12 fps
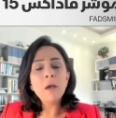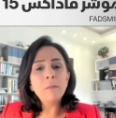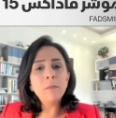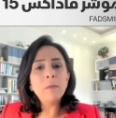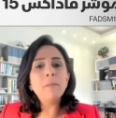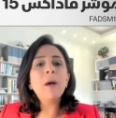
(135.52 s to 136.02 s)

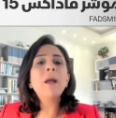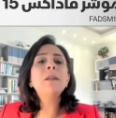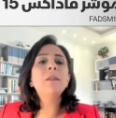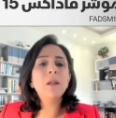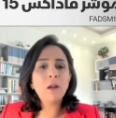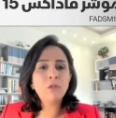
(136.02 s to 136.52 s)
من بعد
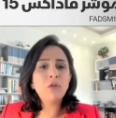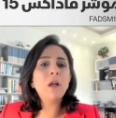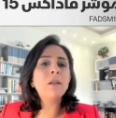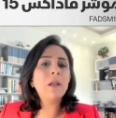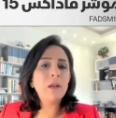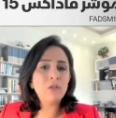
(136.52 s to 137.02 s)

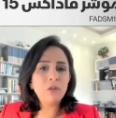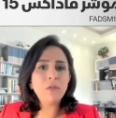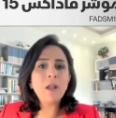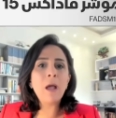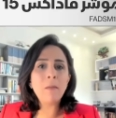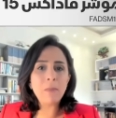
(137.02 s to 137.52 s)
التراجعات اللي
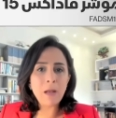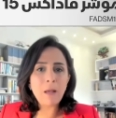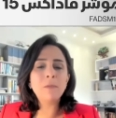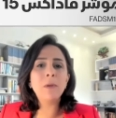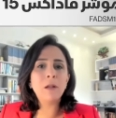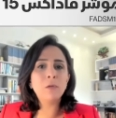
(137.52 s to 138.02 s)
شفناها
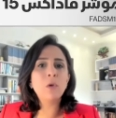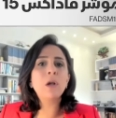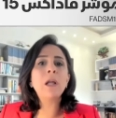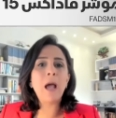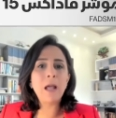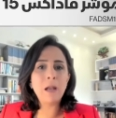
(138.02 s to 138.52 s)
بالامس
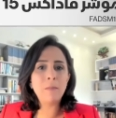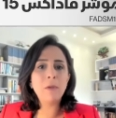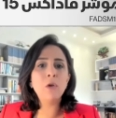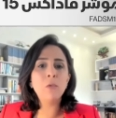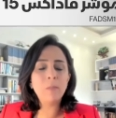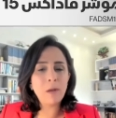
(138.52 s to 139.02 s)
بالاسواق
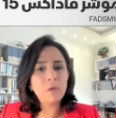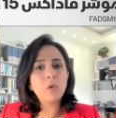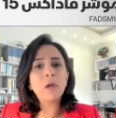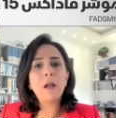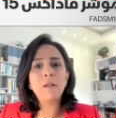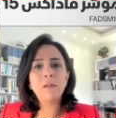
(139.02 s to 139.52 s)
العالميه
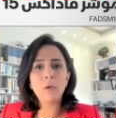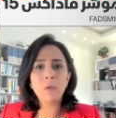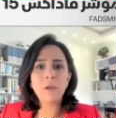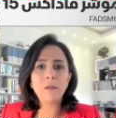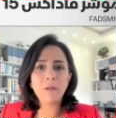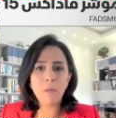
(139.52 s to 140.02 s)
وبالاسواق
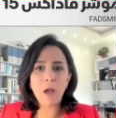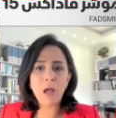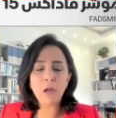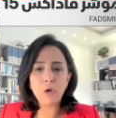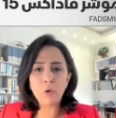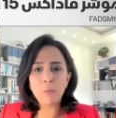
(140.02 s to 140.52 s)
الاسيويه صباح
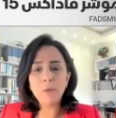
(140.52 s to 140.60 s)
اليوم